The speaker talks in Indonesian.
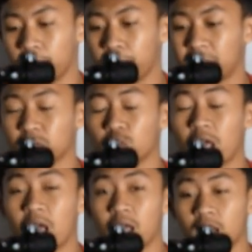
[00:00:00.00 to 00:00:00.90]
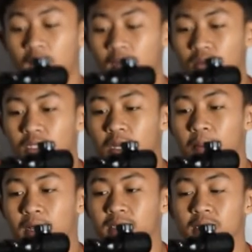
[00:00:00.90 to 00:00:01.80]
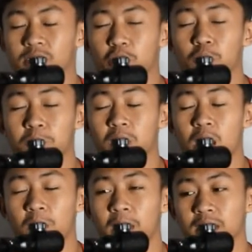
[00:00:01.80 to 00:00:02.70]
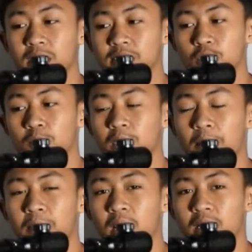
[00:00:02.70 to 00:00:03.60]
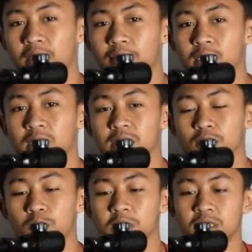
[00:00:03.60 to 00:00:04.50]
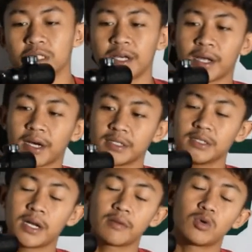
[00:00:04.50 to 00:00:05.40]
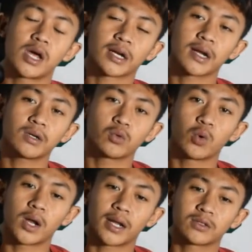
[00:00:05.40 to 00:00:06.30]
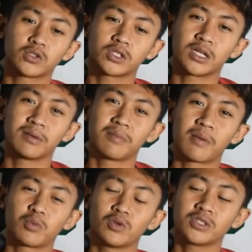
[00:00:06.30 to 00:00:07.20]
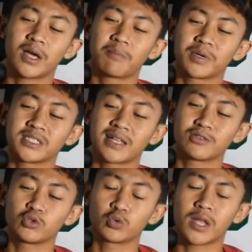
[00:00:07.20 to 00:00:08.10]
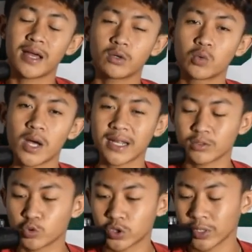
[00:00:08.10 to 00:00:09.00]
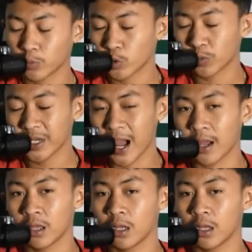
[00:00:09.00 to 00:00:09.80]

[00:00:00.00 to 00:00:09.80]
4 juta kalau tidak pakai teleskop kalau pakai teleskop tambah lagi kawan teleskop di sini yang ready dari mulai harga 250 sampai 1 juta 200 ribu rupiah